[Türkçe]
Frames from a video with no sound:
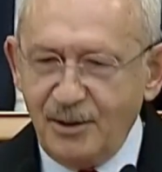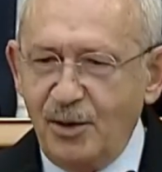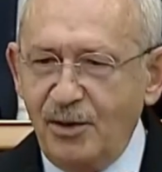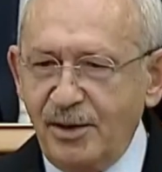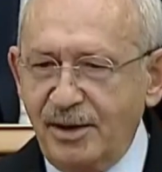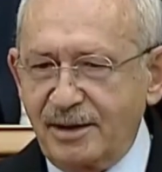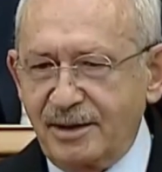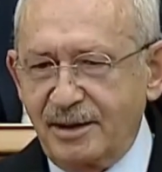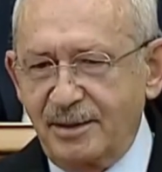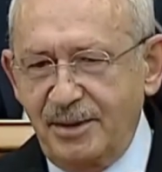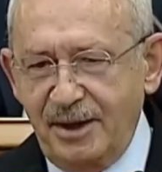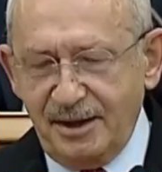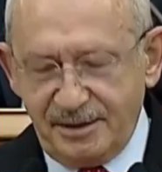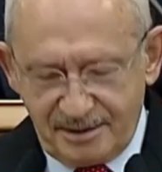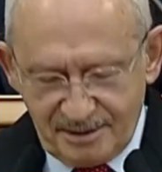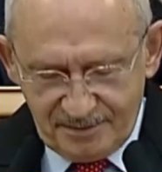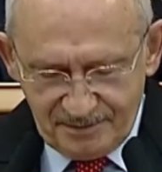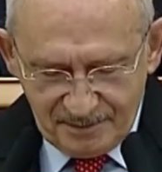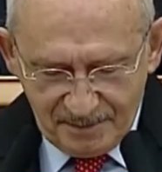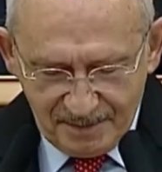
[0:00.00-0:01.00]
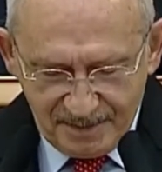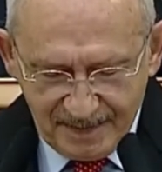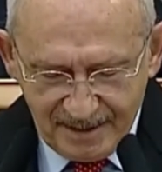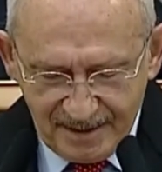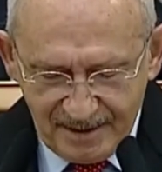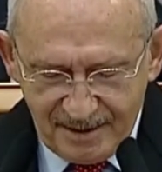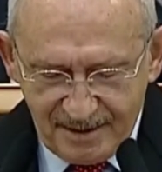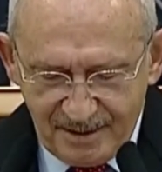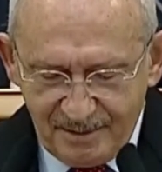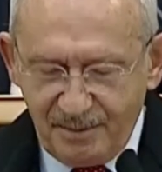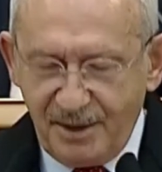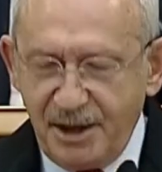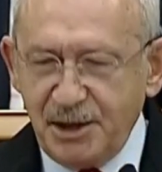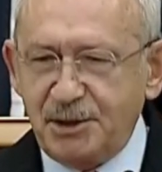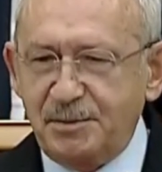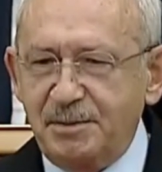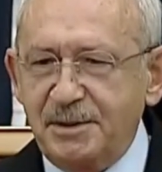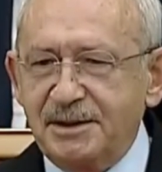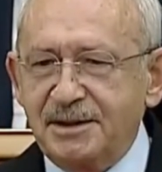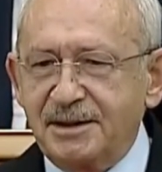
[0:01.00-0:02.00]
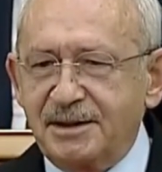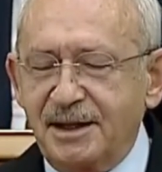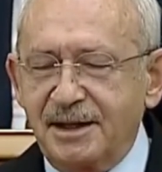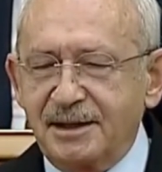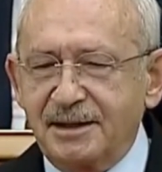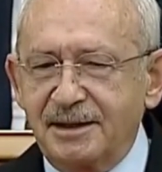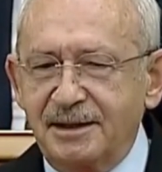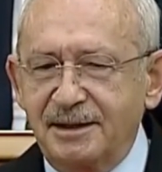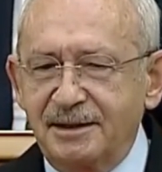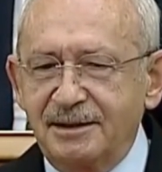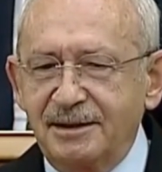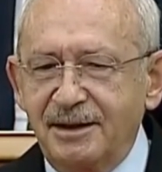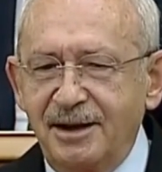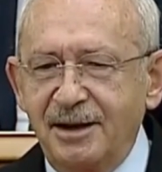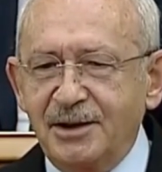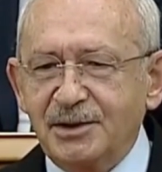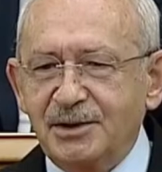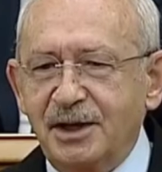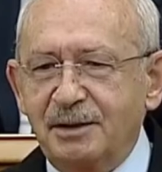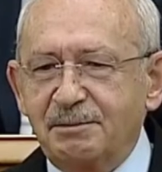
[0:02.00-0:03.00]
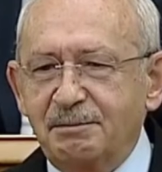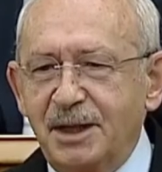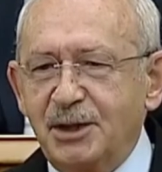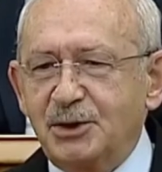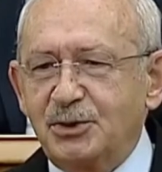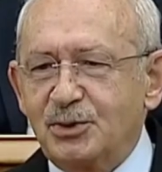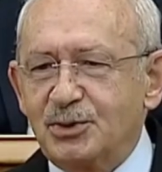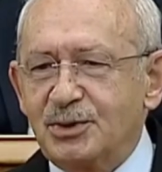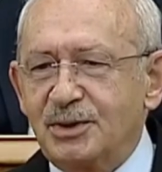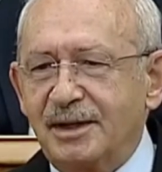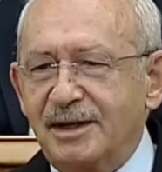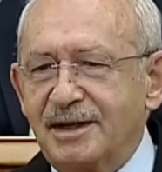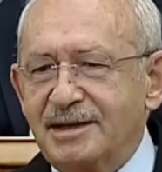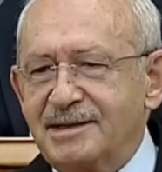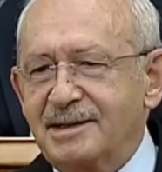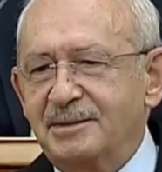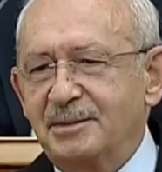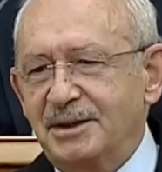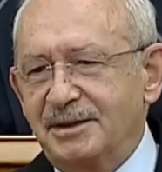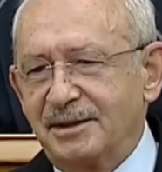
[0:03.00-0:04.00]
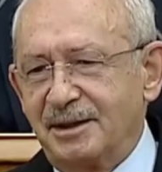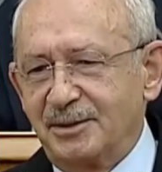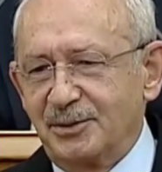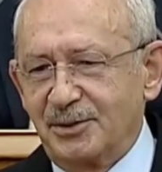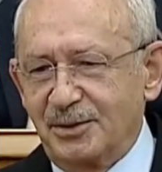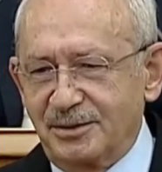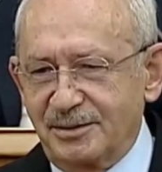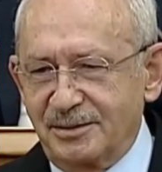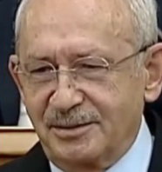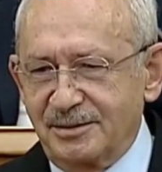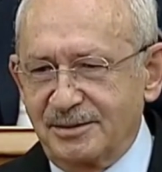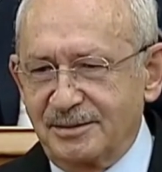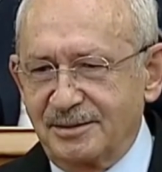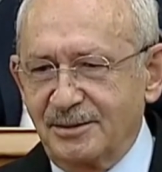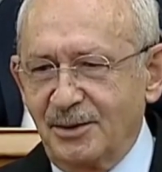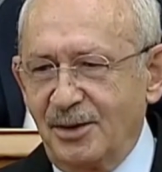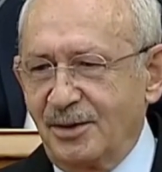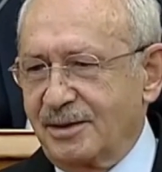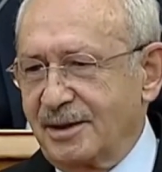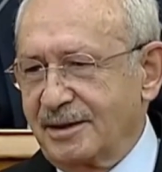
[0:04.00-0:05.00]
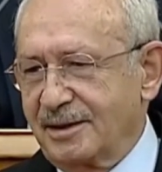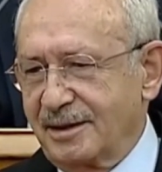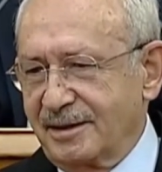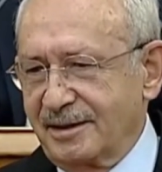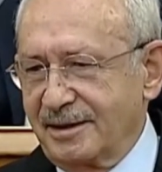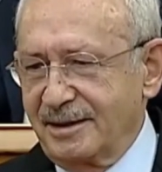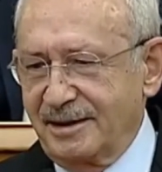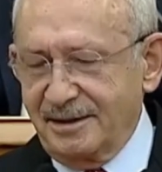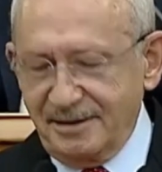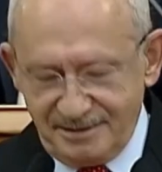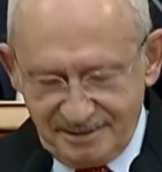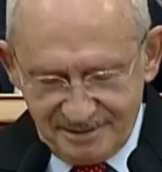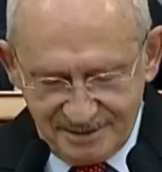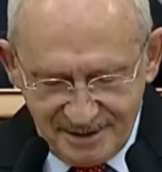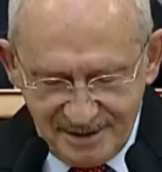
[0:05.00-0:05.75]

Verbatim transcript: Ona da baktım. 5 bin lirayla ancak 500 tane simit alıyorsunuz. O kadar yani.